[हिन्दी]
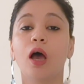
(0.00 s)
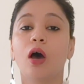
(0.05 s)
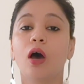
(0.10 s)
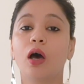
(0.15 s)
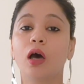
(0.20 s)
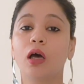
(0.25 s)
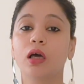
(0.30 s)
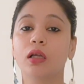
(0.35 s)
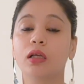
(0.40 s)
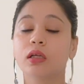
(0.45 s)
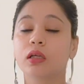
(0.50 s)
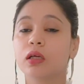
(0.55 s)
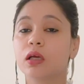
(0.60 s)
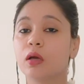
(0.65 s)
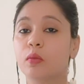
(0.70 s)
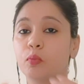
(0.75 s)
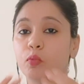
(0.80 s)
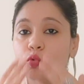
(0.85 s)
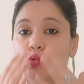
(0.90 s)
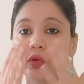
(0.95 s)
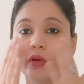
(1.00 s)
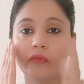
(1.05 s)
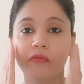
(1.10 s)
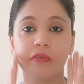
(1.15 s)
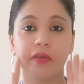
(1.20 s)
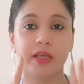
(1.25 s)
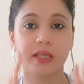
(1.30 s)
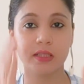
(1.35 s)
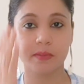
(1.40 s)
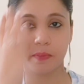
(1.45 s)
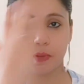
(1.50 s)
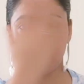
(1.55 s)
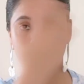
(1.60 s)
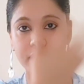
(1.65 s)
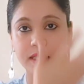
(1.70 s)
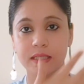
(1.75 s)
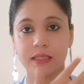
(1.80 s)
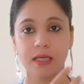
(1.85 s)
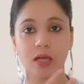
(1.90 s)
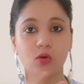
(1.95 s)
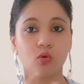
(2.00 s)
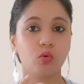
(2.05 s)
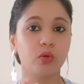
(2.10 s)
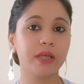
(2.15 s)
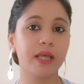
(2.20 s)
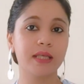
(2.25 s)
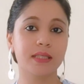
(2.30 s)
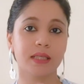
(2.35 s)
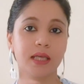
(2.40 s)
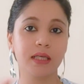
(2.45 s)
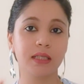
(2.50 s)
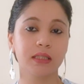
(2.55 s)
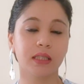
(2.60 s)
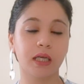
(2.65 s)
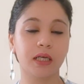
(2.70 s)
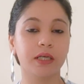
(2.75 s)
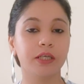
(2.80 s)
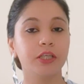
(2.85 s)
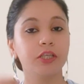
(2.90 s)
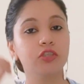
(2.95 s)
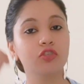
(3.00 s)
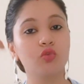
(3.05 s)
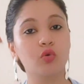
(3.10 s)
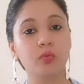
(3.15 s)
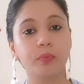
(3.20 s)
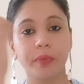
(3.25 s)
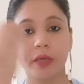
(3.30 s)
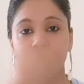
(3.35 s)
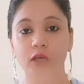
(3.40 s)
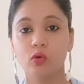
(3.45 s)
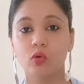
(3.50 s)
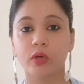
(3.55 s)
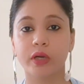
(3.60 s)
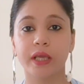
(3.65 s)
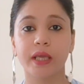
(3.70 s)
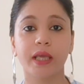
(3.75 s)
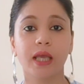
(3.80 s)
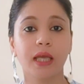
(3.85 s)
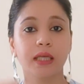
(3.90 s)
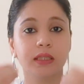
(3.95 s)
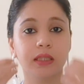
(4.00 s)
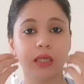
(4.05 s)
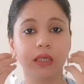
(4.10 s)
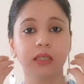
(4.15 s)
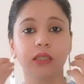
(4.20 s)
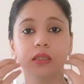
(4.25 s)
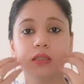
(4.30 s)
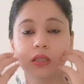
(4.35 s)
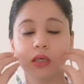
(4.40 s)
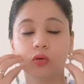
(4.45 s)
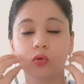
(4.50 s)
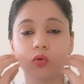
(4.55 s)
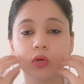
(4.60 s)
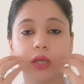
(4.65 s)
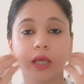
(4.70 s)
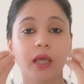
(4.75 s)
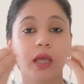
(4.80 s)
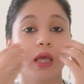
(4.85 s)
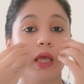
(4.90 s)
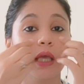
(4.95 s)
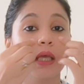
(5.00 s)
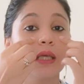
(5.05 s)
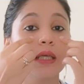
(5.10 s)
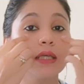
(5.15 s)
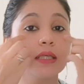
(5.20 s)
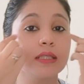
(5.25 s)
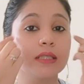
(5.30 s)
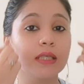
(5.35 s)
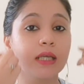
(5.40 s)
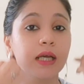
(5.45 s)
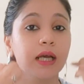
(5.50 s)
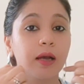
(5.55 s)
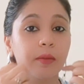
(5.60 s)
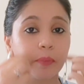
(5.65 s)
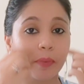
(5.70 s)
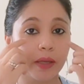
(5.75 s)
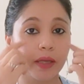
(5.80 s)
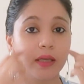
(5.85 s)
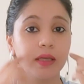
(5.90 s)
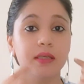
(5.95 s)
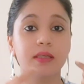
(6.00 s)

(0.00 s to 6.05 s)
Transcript: और पूरे फेस पे हर जगह कोई ऐसा नहीं था कि टी जोन पे ही हो रहे हैं या इधर ही इधर हो रहे हैं इस जगह पे